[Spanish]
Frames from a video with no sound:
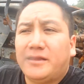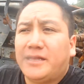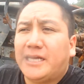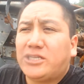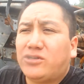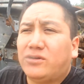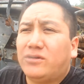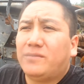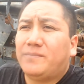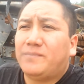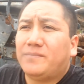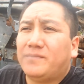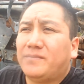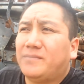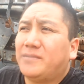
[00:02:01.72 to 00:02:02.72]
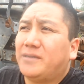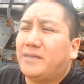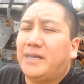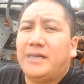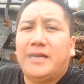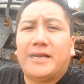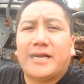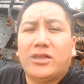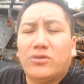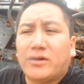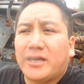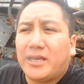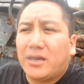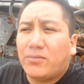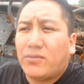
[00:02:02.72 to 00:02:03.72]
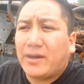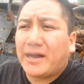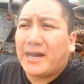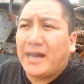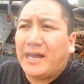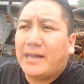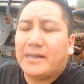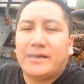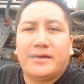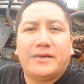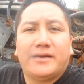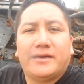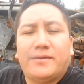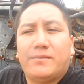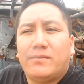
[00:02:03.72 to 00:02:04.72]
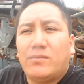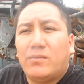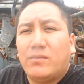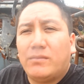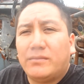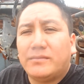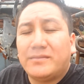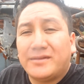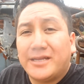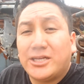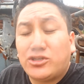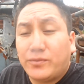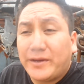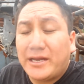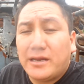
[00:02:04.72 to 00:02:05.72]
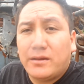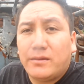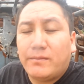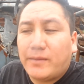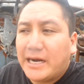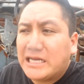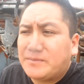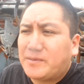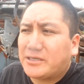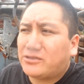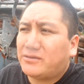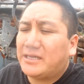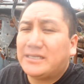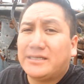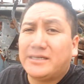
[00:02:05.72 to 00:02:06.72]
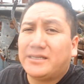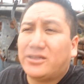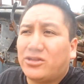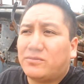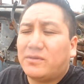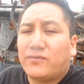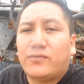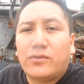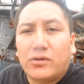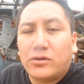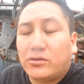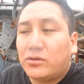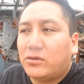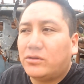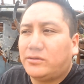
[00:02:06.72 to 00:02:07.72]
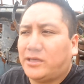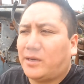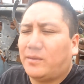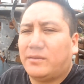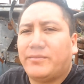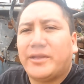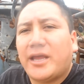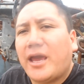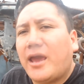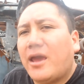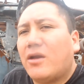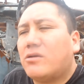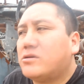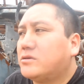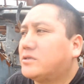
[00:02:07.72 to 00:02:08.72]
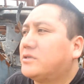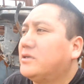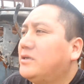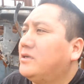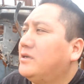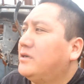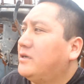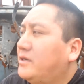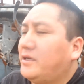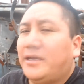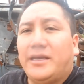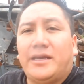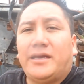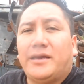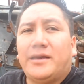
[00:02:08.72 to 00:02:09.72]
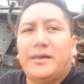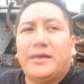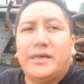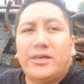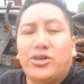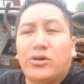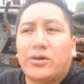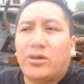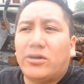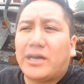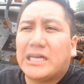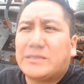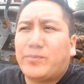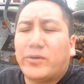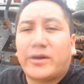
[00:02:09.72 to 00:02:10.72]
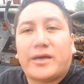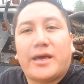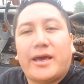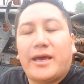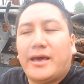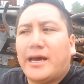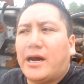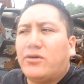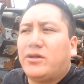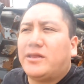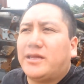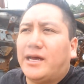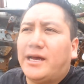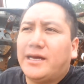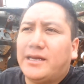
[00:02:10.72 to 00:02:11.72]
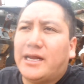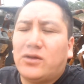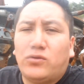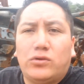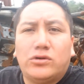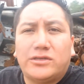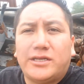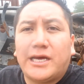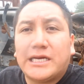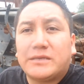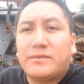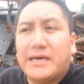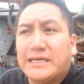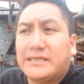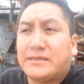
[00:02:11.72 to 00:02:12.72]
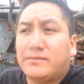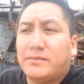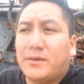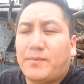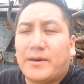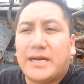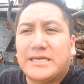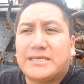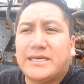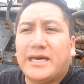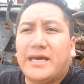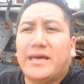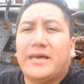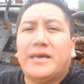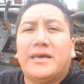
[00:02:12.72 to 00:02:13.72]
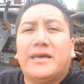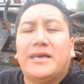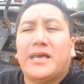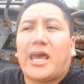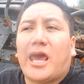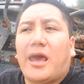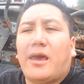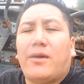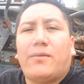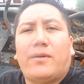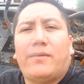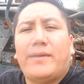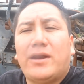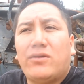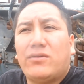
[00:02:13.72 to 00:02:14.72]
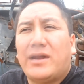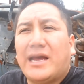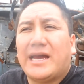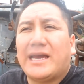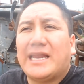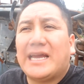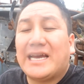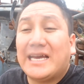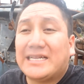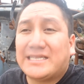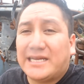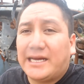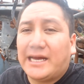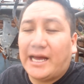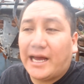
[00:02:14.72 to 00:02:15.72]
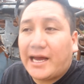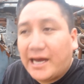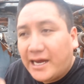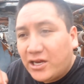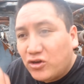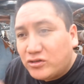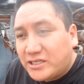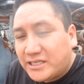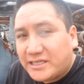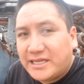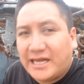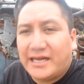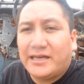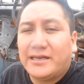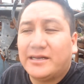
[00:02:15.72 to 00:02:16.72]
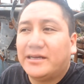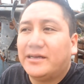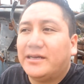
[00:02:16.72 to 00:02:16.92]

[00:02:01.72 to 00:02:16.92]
De hecho, en el rato que llevo acá Mm, de hecho vienen varias personas y toman fotos, graban videos y yo creo que es porque ahorita en algunos días más me parece que va a haber una guelaguetza acá en Nochixtlán